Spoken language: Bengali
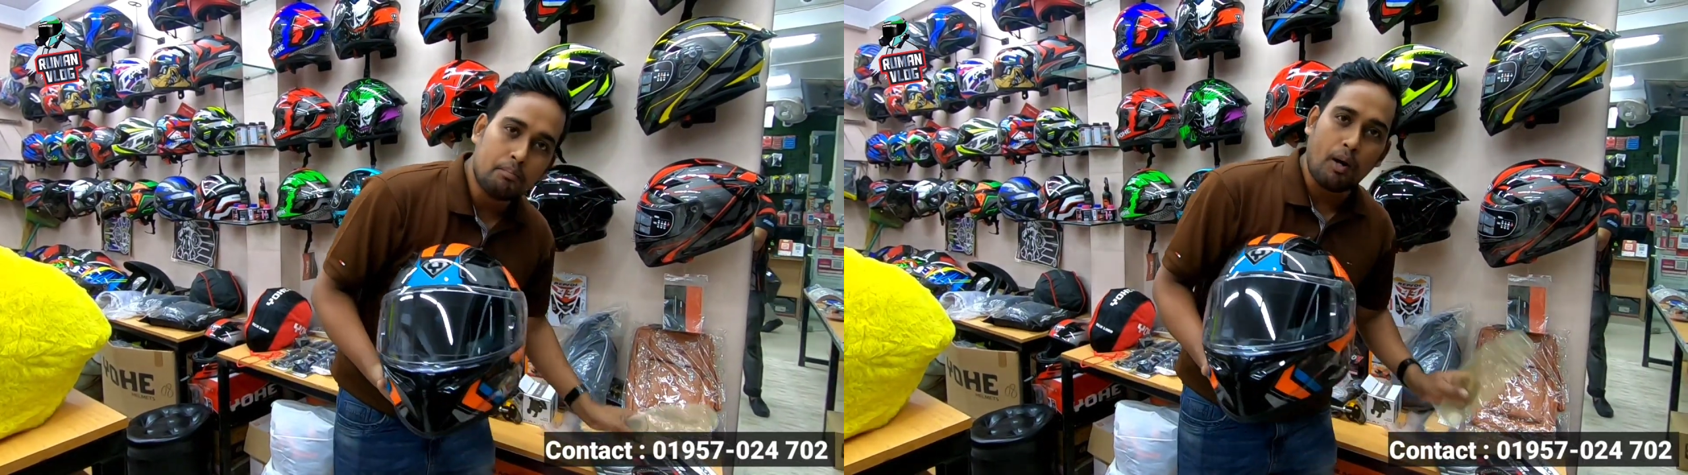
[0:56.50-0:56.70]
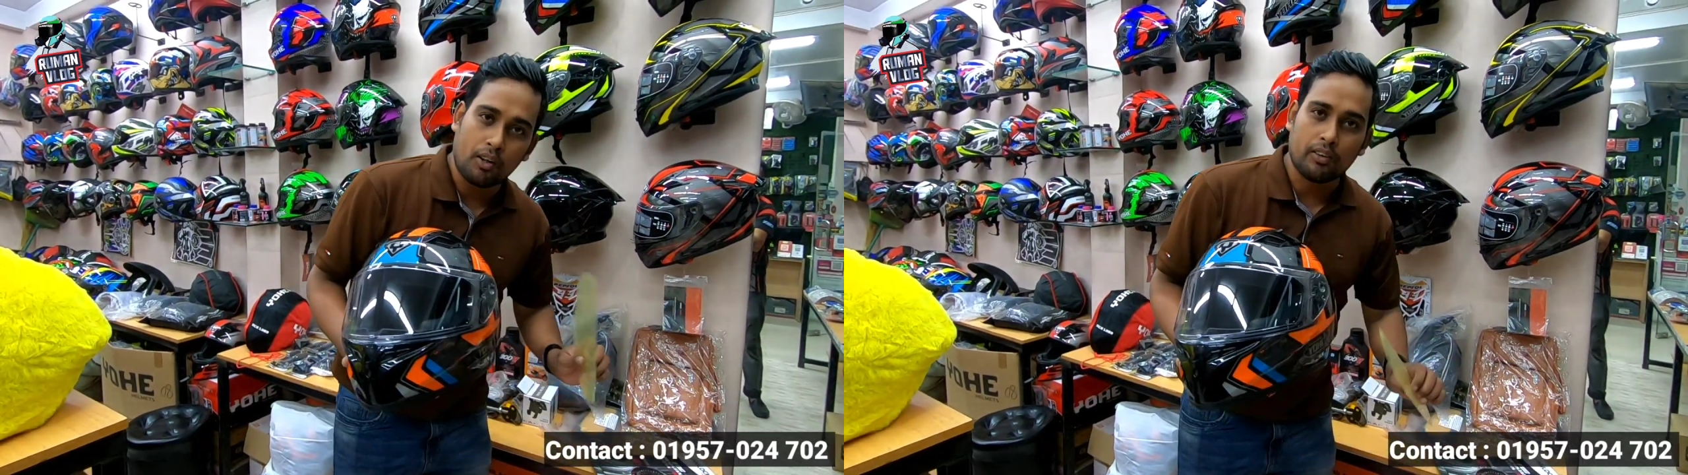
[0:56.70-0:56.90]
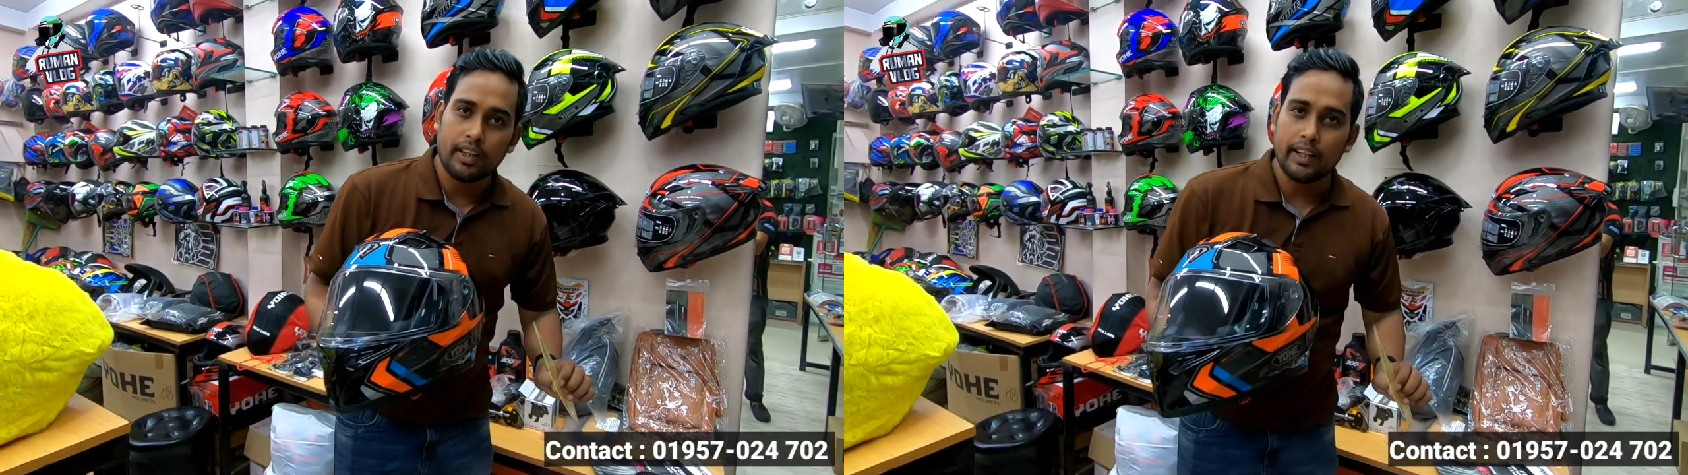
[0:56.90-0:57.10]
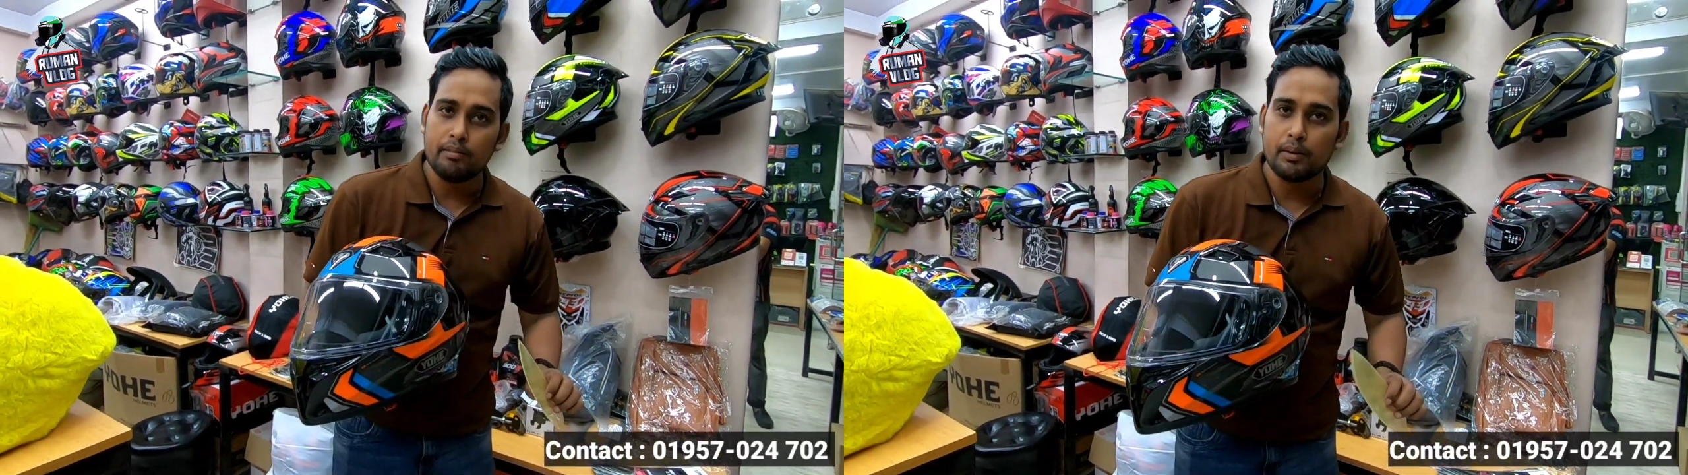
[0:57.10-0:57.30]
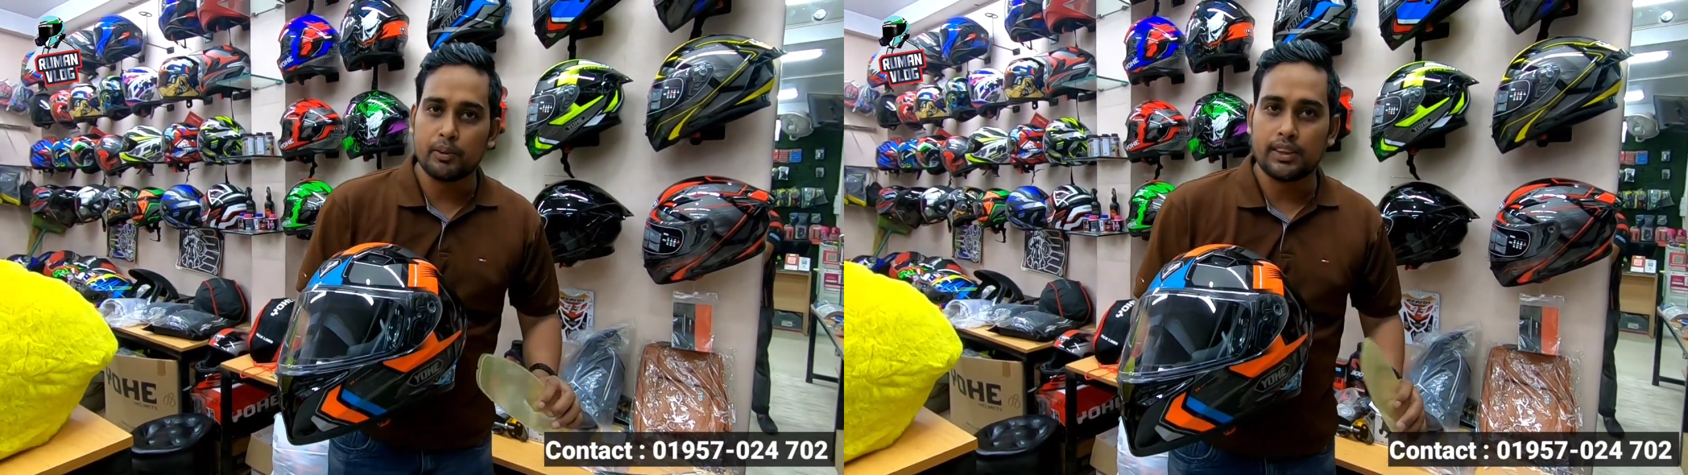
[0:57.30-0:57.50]
মটোগ্রিনে
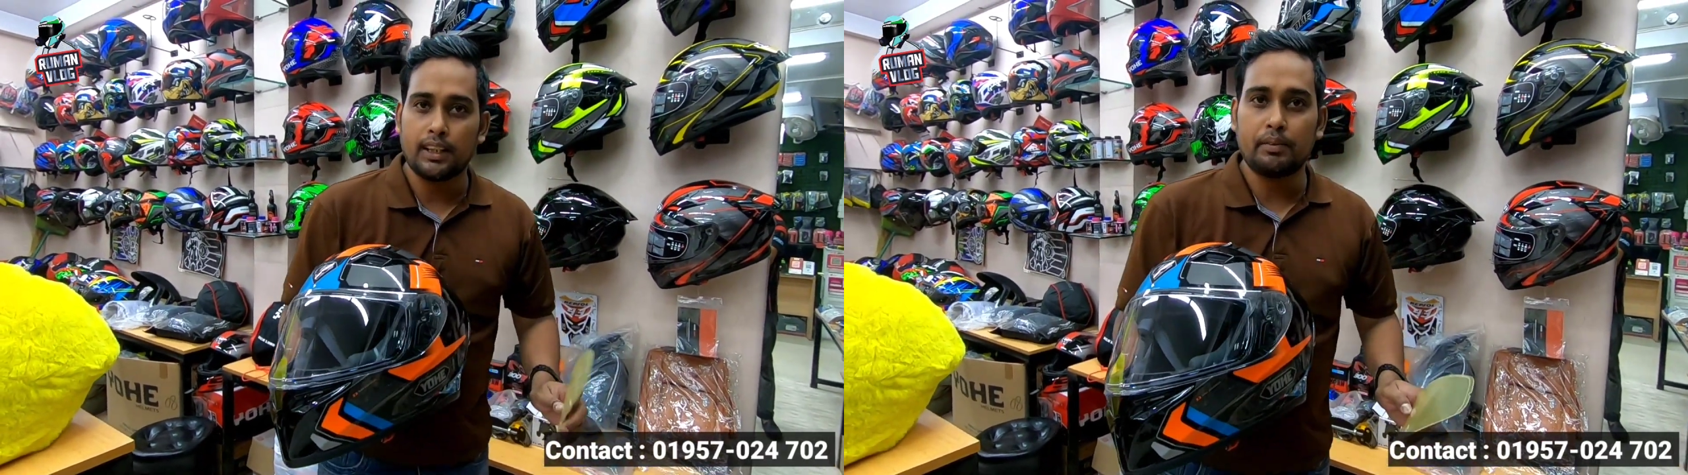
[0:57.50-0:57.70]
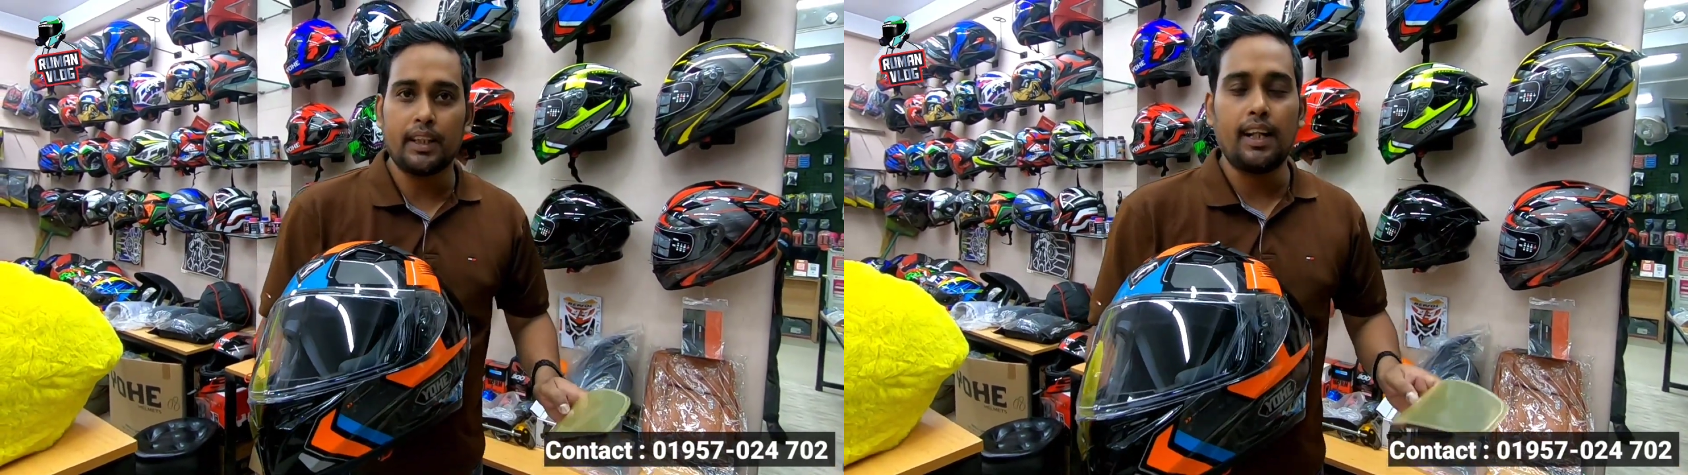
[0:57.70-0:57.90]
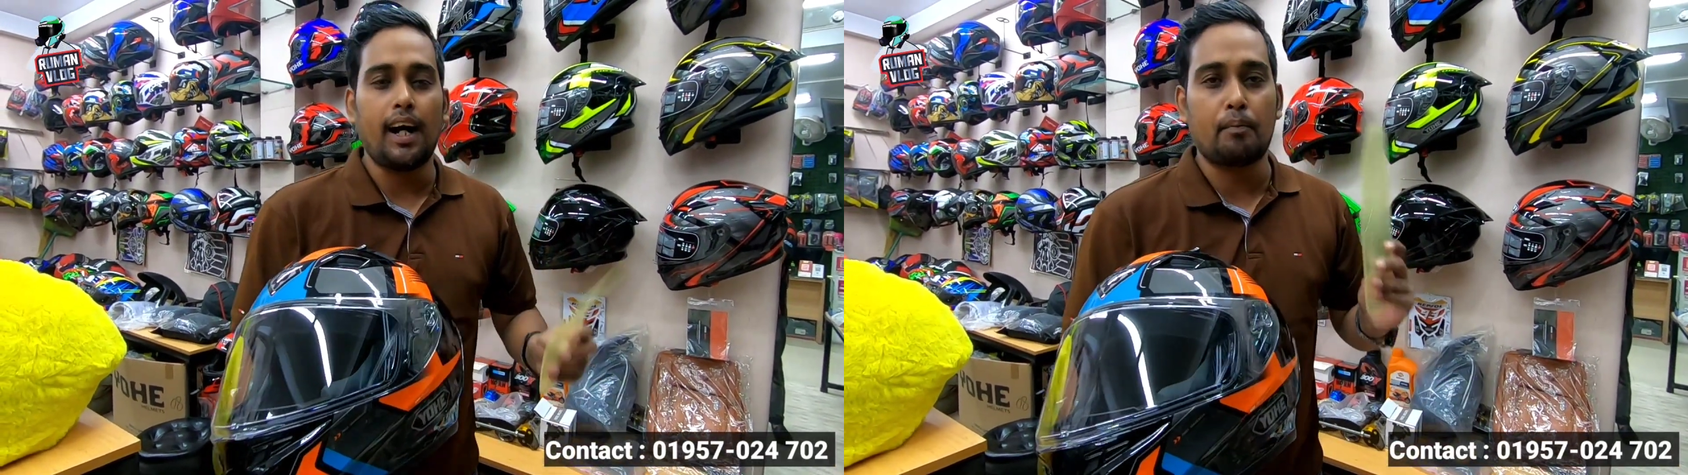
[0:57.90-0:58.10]
মিরপুর ষাট ফিটে